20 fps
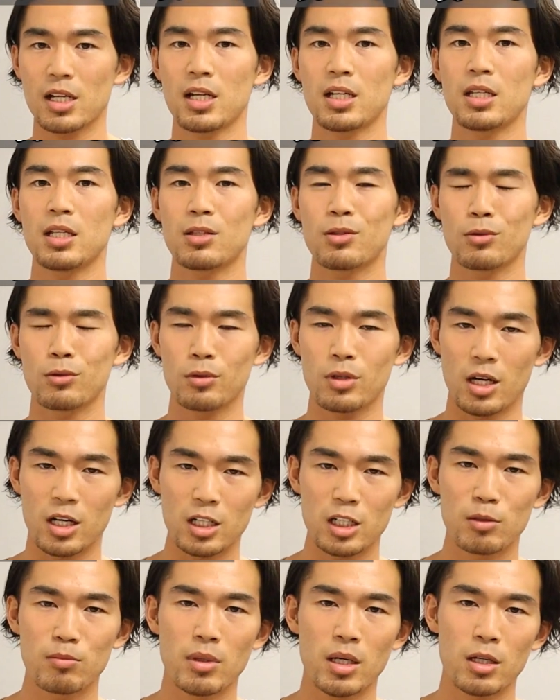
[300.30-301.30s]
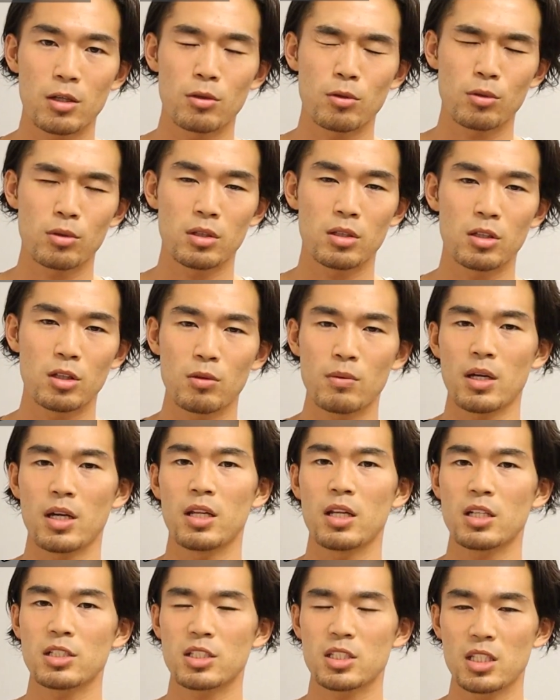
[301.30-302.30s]
回に取る白米の量っていうのは
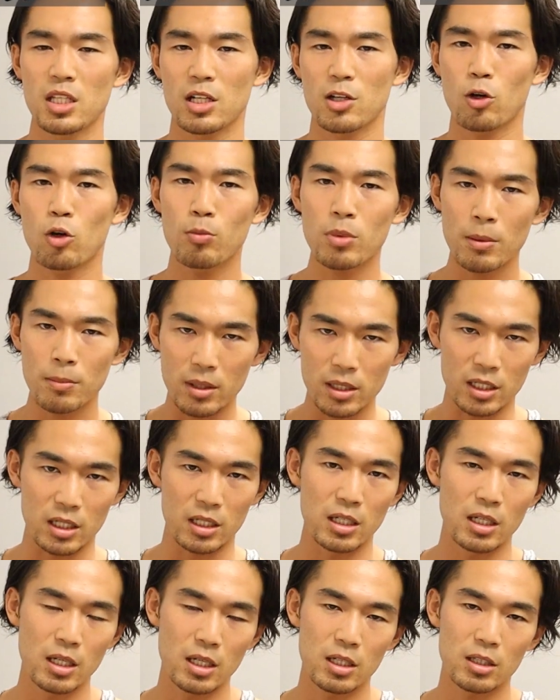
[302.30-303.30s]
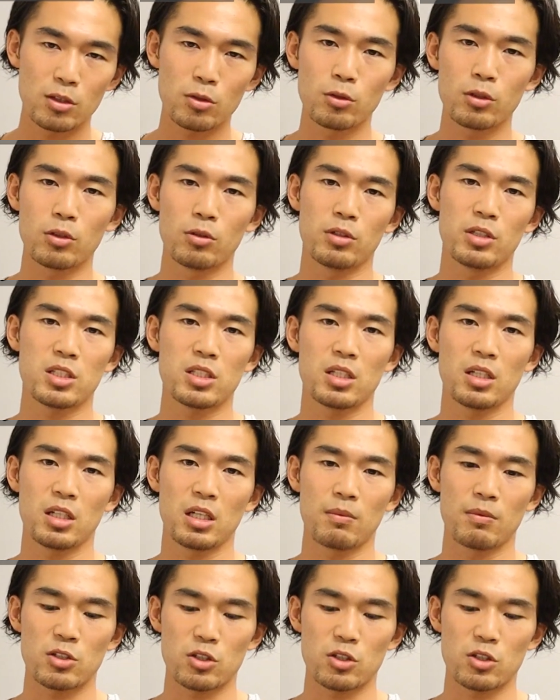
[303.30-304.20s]
減らして、こまめに取るようにしてあげ